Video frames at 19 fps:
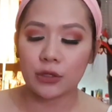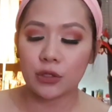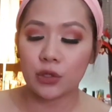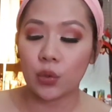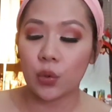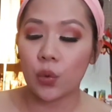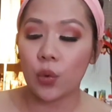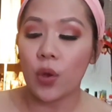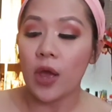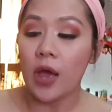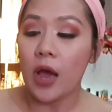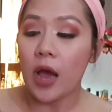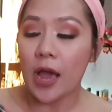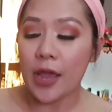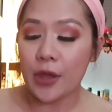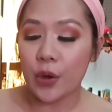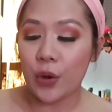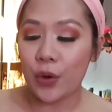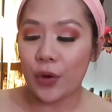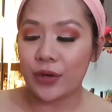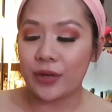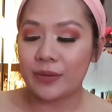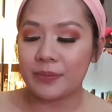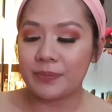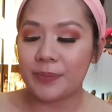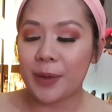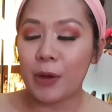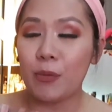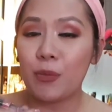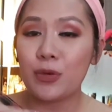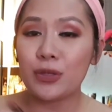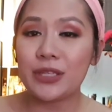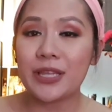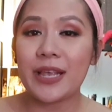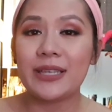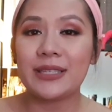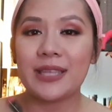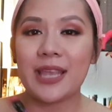So, ayun, paubos
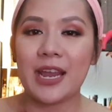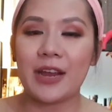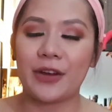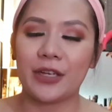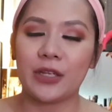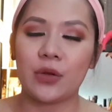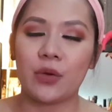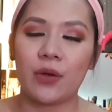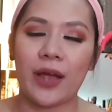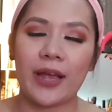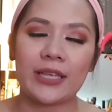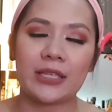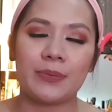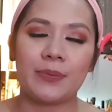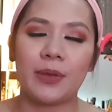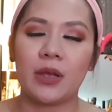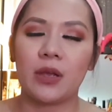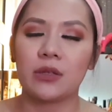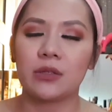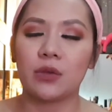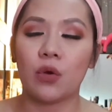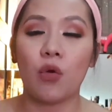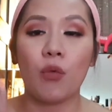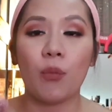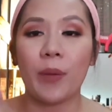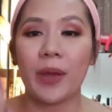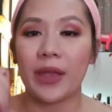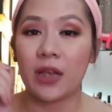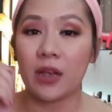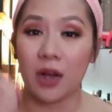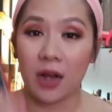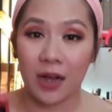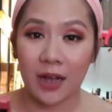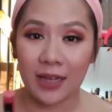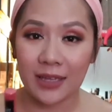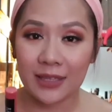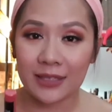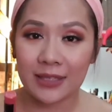na yung Sacred ko guys because oh my
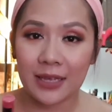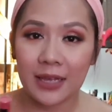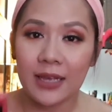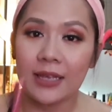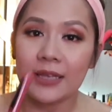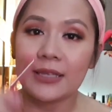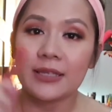god,